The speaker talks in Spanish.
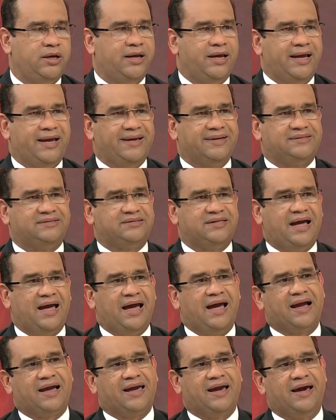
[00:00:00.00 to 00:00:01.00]
está
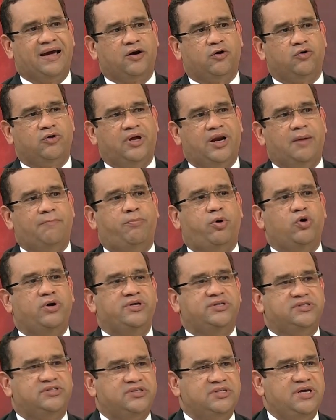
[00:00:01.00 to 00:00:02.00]
a cargo de la
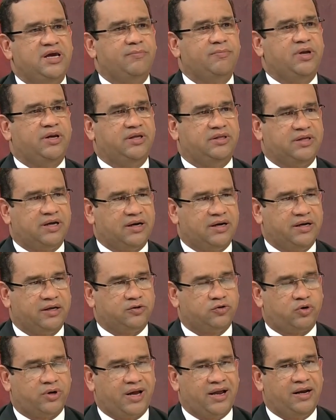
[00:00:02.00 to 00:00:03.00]
Policía Militar
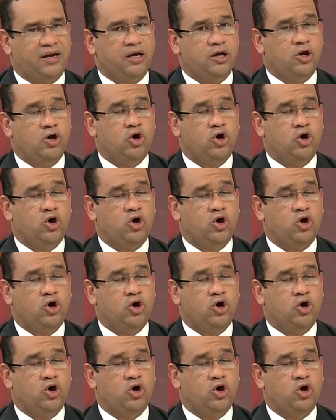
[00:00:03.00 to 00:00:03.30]
Electoral,